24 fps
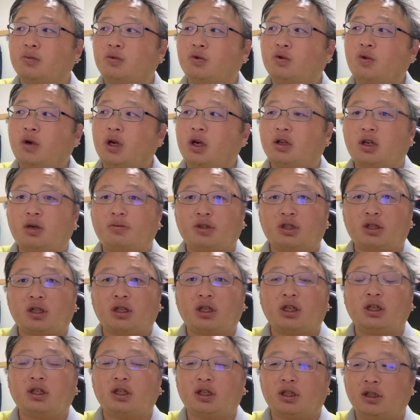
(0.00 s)
もう500株しか
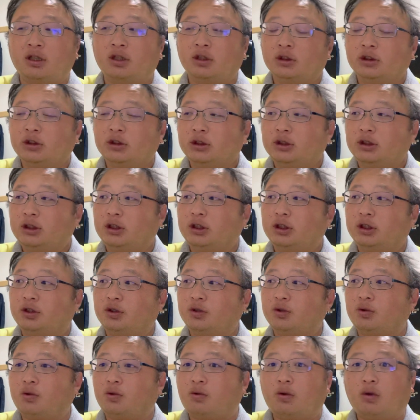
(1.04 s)
ないんでね、えー、っ
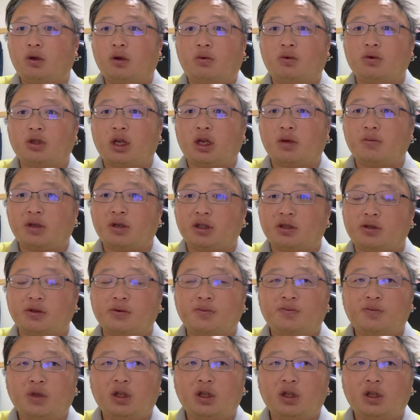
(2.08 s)
ていうところでございます。